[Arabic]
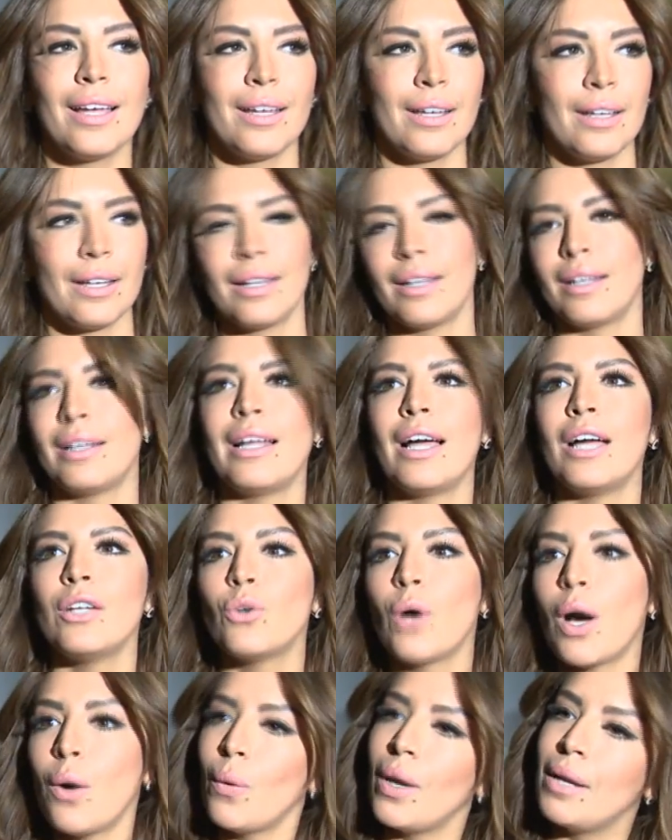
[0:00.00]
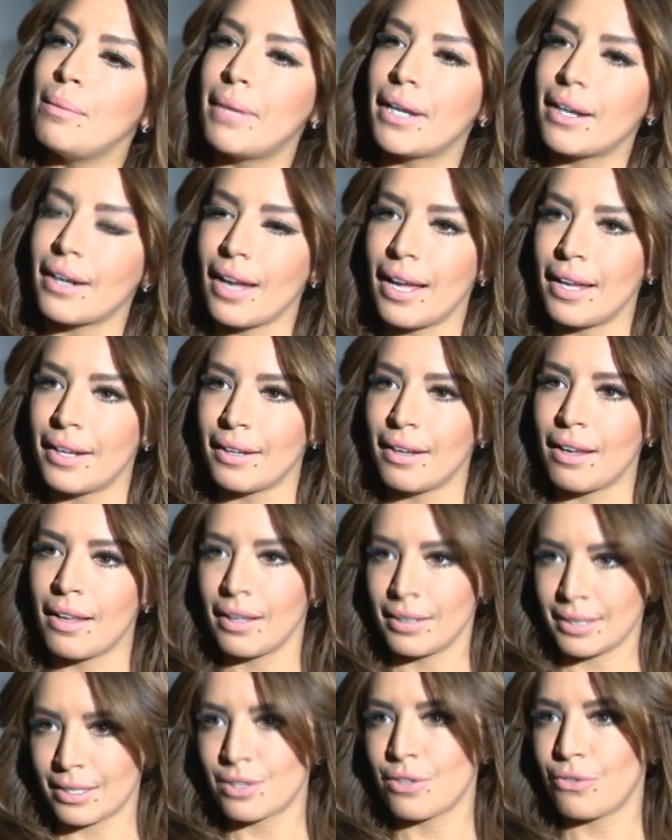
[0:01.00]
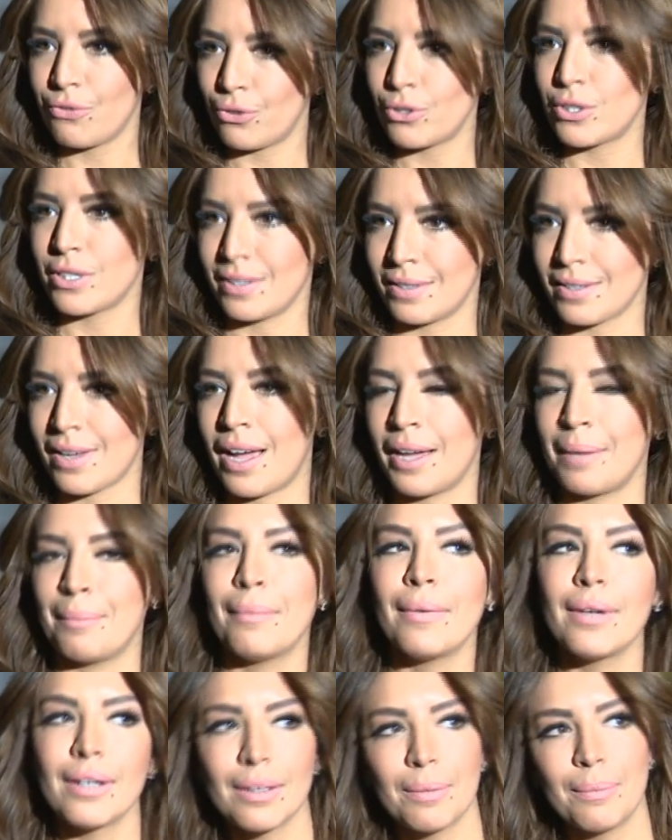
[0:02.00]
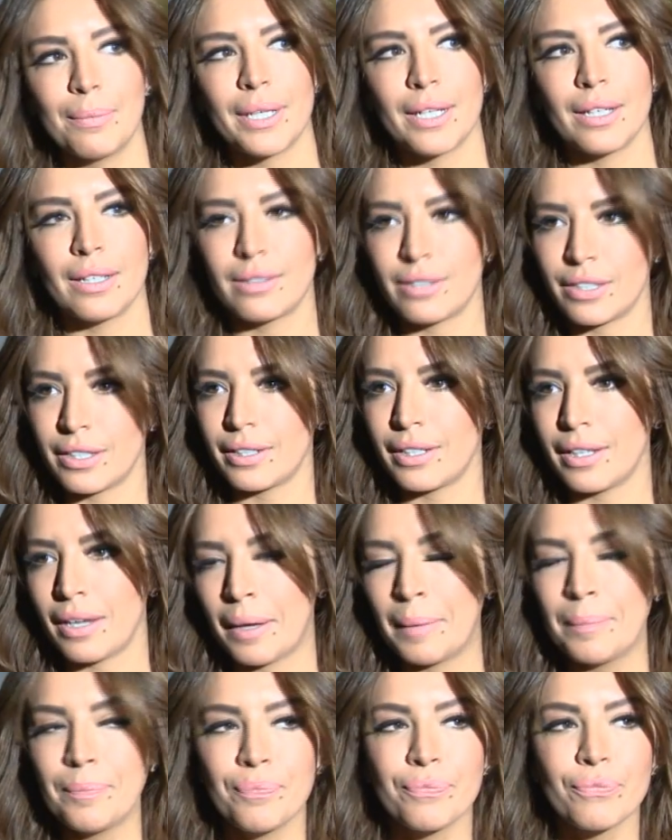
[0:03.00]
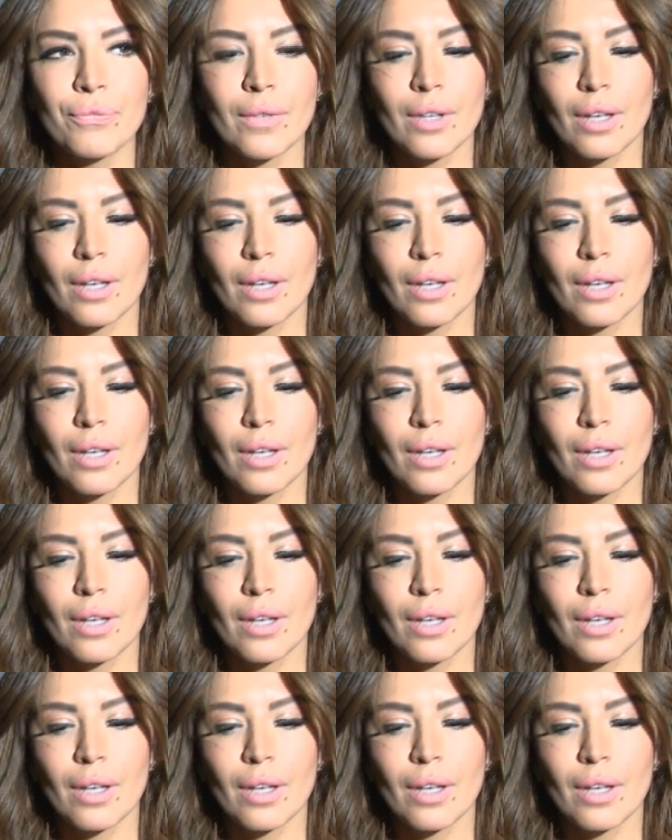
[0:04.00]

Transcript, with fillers: آه، لأنه أول مرة أنا it's the first time بتركيا